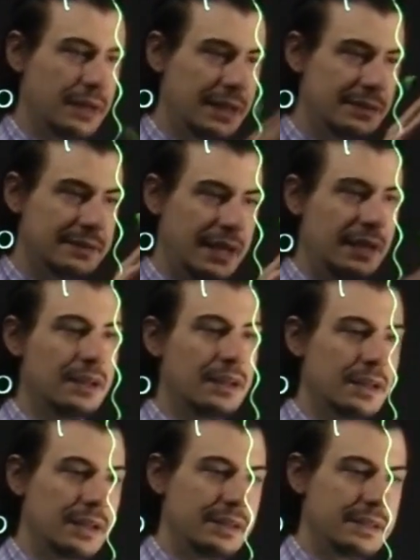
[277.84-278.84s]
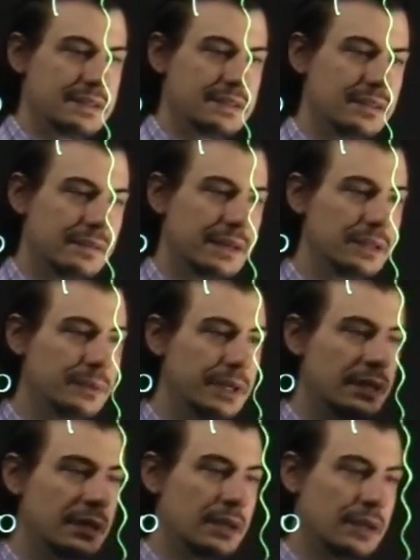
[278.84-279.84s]
entrar nesse intervalo i,
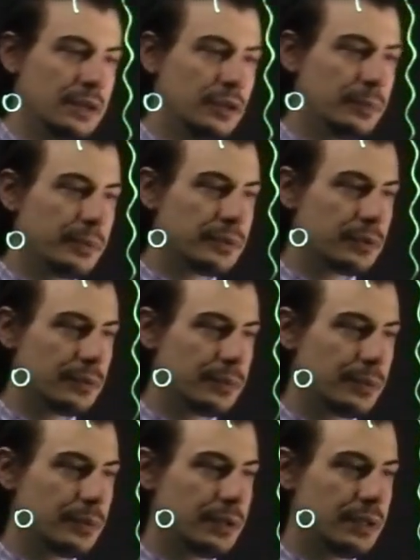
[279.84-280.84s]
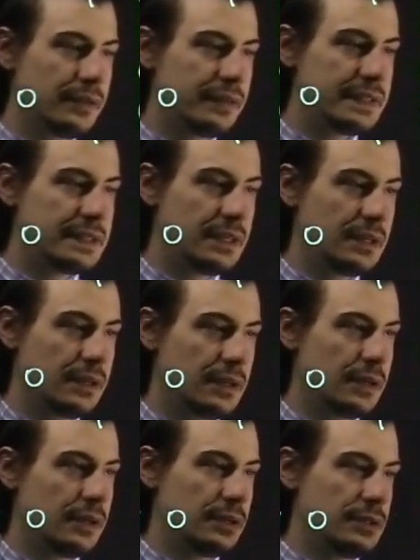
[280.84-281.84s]
e o ponto que eu estou procurando vai ser
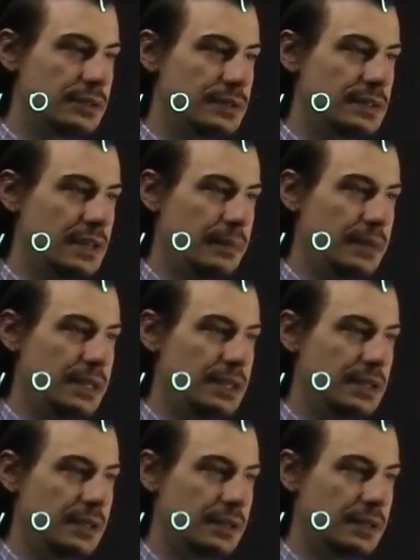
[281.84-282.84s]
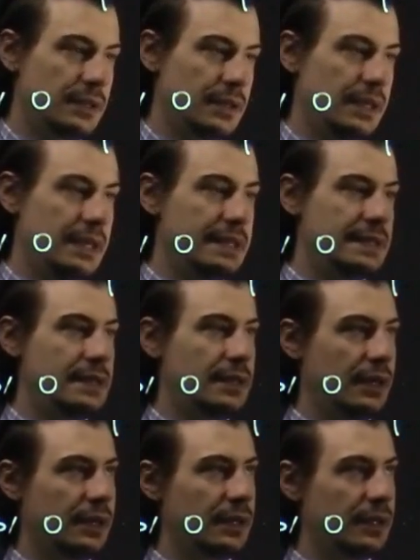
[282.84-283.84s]
justamente esse
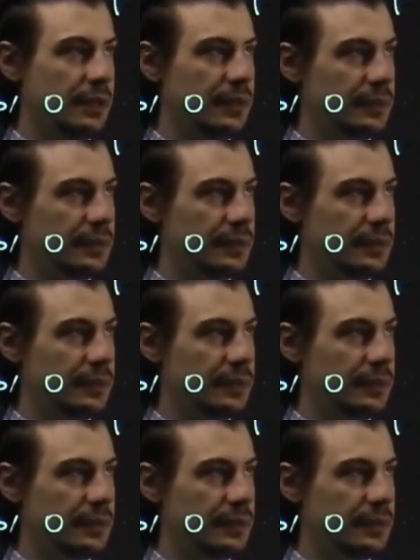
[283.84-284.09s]
aqui.